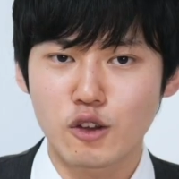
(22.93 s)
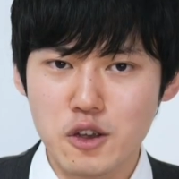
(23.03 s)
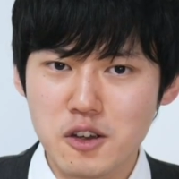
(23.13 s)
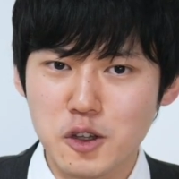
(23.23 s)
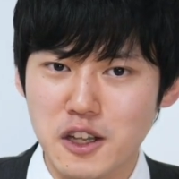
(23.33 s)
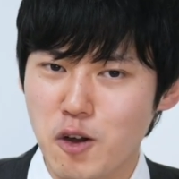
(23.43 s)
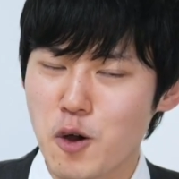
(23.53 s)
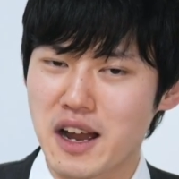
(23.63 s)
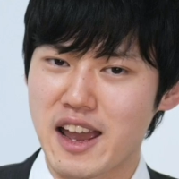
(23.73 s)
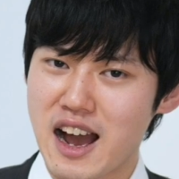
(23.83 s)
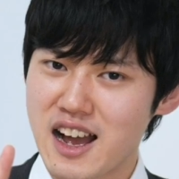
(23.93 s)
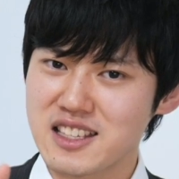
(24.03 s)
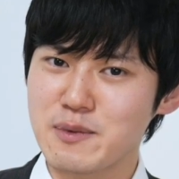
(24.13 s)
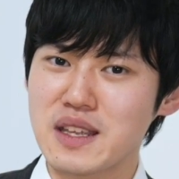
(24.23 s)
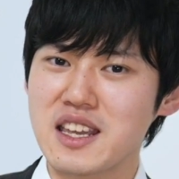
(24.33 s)
ということで今回
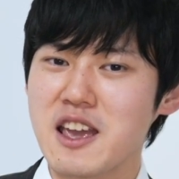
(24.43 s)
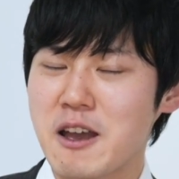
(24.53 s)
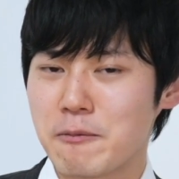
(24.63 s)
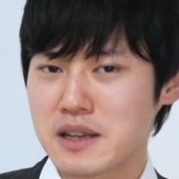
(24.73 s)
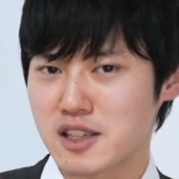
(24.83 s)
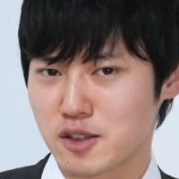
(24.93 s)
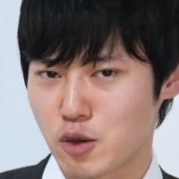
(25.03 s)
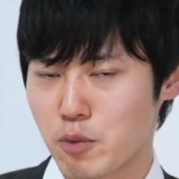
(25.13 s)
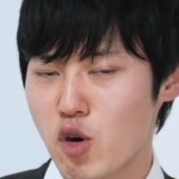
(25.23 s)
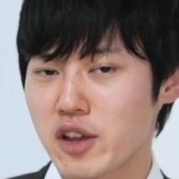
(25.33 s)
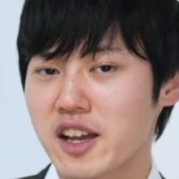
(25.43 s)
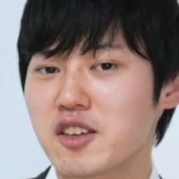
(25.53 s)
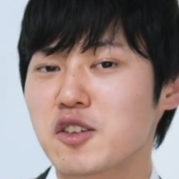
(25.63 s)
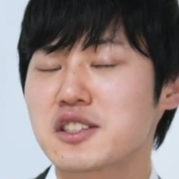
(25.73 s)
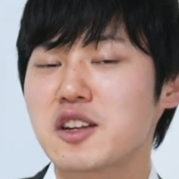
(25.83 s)
初めにまずはその忘却
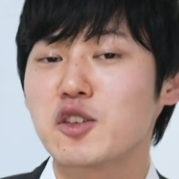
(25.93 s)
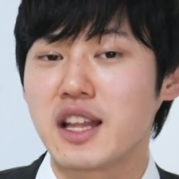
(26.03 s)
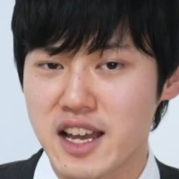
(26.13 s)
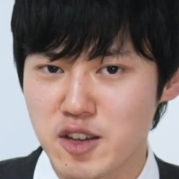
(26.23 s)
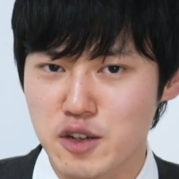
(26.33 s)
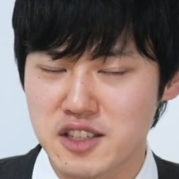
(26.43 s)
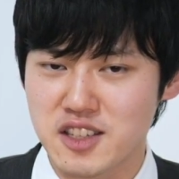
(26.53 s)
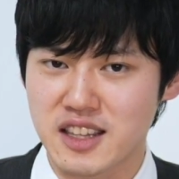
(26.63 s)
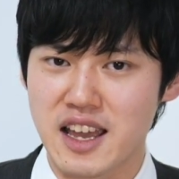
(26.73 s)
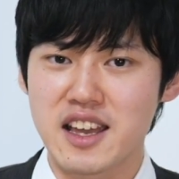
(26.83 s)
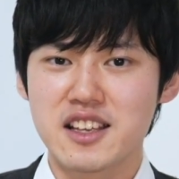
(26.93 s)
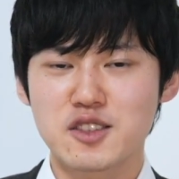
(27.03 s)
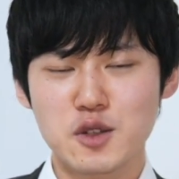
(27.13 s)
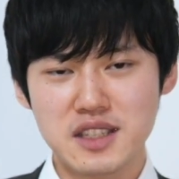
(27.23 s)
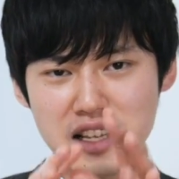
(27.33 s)
曲線の内容について
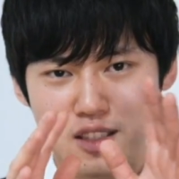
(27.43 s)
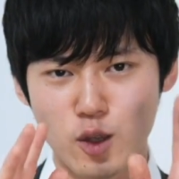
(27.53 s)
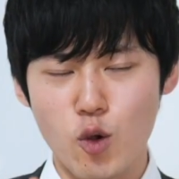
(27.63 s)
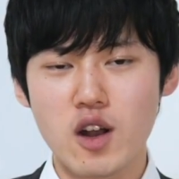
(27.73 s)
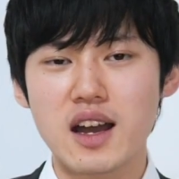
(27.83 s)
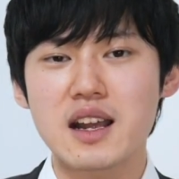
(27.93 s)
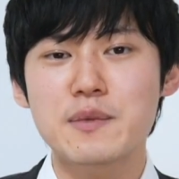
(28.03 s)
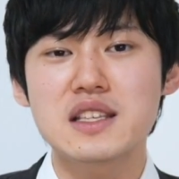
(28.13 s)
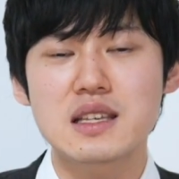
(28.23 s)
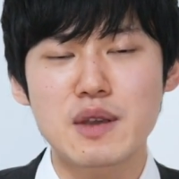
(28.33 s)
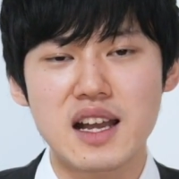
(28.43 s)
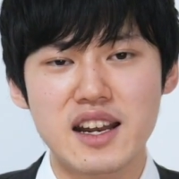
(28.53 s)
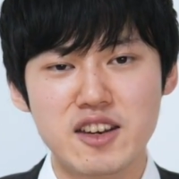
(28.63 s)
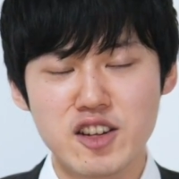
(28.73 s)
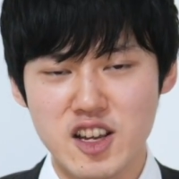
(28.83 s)
そしてそこから導か
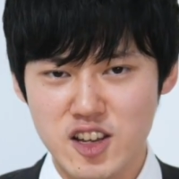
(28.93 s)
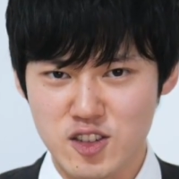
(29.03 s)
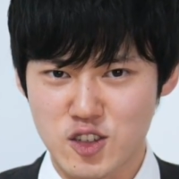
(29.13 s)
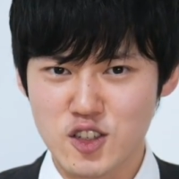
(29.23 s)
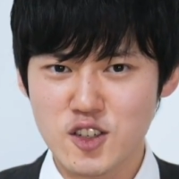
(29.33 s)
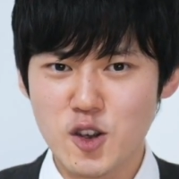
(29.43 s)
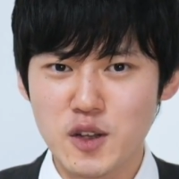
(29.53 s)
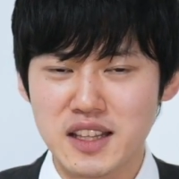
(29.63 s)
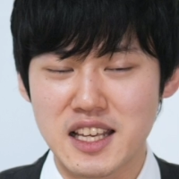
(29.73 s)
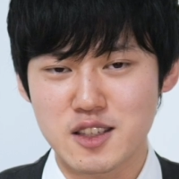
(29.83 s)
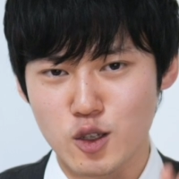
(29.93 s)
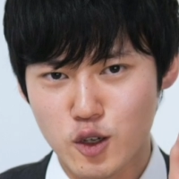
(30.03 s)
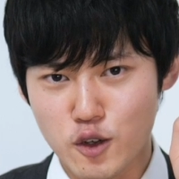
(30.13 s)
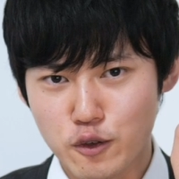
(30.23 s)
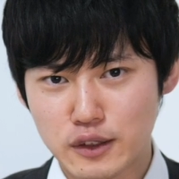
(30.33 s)
れる重要な鉄
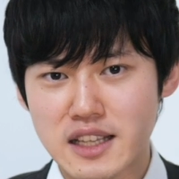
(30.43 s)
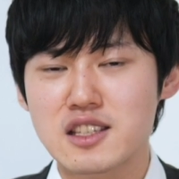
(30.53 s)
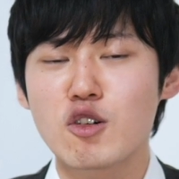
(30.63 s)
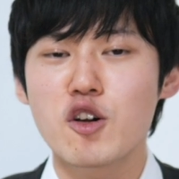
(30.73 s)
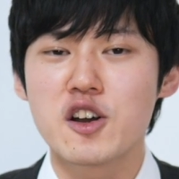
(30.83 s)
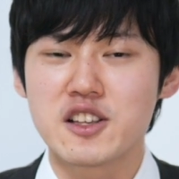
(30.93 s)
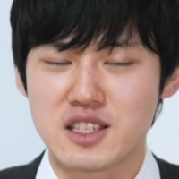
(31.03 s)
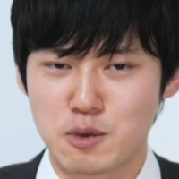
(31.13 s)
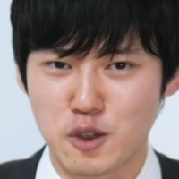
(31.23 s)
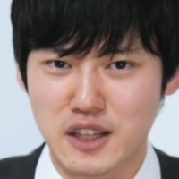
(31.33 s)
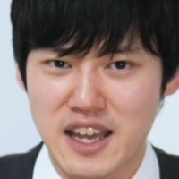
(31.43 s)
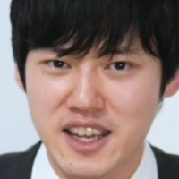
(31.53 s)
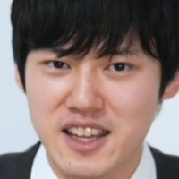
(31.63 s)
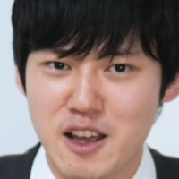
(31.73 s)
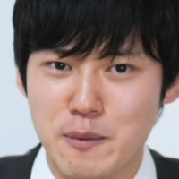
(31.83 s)
則2つを自分の
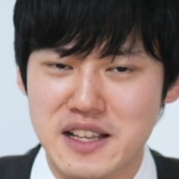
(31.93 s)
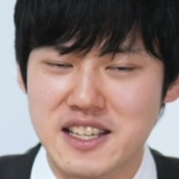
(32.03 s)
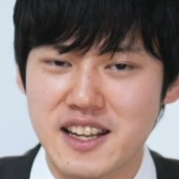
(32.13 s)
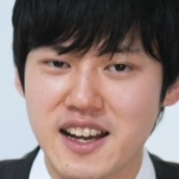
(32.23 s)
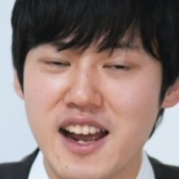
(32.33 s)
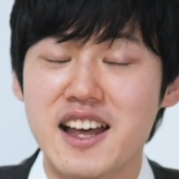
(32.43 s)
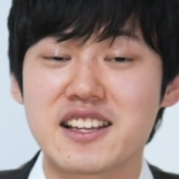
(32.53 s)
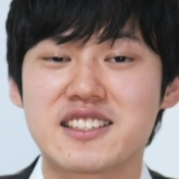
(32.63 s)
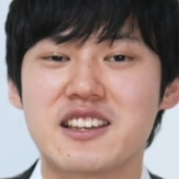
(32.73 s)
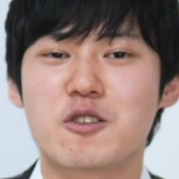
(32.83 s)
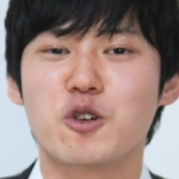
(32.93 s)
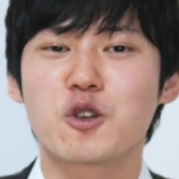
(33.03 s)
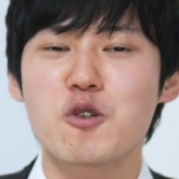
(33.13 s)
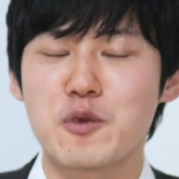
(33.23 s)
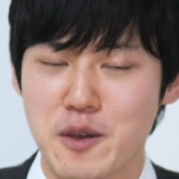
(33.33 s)
体験談を交えながら話していこう
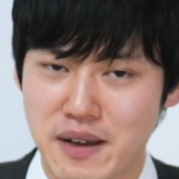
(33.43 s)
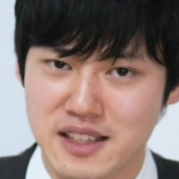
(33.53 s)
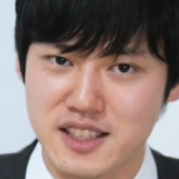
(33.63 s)
と思いま